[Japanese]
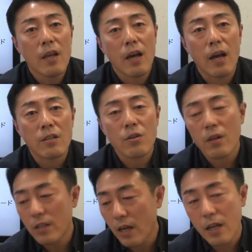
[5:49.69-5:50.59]
はい、それ
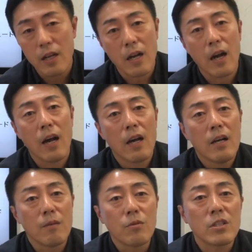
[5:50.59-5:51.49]
はなかなか
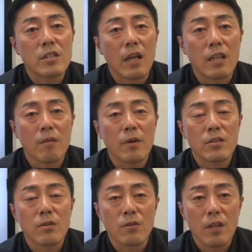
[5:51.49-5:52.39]
無視されてま
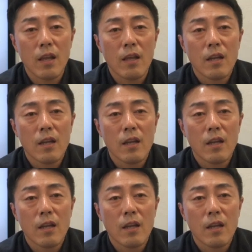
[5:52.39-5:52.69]
すよね。